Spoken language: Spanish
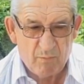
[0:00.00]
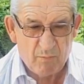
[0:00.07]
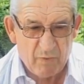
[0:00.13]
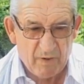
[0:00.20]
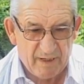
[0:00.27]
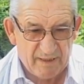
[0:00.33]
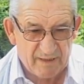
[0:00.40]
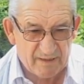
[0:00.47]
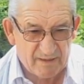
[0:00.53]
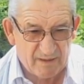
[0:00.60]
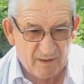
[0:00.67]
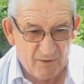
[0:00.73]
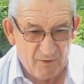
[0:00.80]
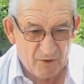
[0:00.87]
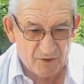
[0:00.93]

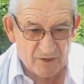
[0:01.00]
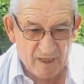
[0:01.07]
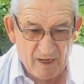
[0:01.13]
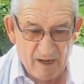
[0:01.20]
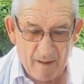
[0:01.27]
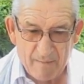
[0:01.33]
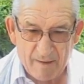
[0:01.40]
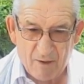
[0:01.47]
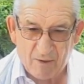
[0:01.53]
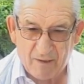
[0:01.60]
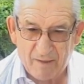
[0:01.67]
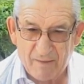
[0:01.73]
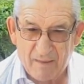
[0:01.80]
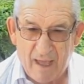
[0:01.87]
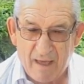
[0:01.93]
Pues no sé, a ver lo
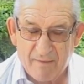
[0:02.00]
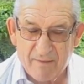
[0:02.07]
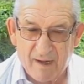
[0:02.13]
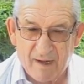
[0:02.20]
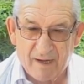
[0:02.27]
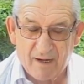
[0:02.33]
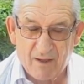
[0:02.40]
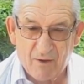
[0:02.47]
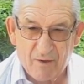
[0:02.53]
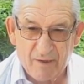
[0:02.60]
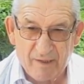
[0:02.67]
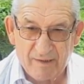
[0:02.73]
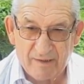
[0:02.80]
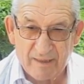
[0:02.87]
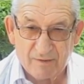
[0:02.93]
que hace el
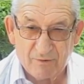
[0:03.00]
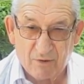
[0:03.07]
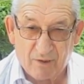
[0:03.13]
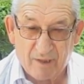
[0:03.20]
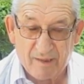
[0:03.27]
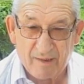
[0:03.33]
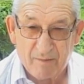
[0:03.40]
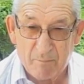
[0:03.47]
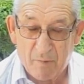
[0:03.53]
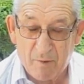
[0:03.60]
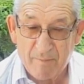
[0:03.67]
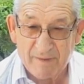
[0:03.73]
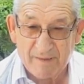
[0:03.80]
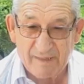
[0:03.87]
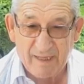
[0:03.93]
Rajoy, tanto que
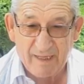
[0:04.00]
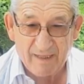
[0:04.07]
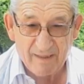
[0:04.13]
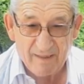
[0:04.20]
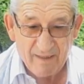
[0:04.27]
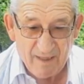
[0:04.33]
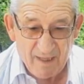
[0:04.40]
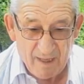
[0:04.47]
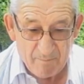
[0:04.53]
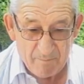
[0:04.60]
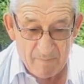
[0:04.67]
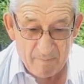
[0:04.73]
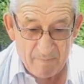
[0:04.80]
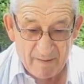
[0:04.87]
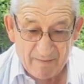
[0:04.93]
promete,
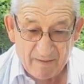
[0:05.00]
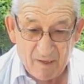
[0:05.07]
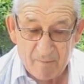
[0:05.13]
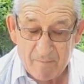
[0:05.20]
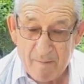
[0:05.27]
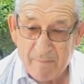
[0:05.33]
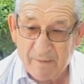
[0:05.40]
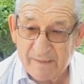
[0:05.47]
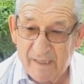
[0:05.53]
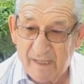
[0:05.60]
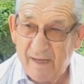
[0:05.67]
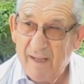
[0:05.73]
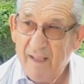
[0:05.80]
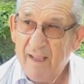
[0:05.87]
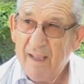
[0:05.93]
me parece que los va a
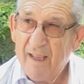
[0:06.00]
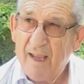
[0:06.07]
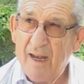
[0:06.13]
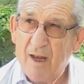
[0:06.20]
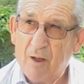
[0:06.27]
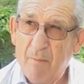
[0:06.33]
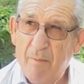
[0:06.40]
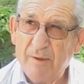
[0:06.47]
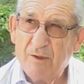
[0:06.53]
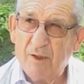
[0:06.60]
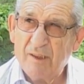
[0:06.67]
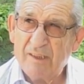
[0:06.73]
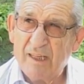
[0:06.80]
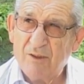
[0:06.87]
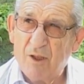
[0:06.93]
meter en el convento
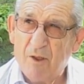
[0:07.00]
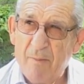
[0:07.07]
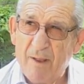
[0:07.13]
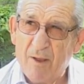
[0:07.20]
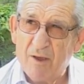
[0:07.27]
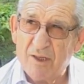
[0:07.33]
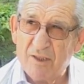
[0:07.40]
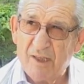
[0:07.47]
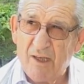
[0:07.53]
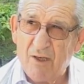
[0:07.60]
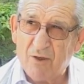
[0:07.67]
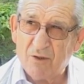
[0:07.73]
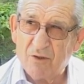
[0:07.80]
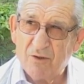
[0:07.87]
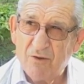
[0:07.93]
de Santo Domingo de
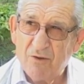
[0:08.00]
Silos.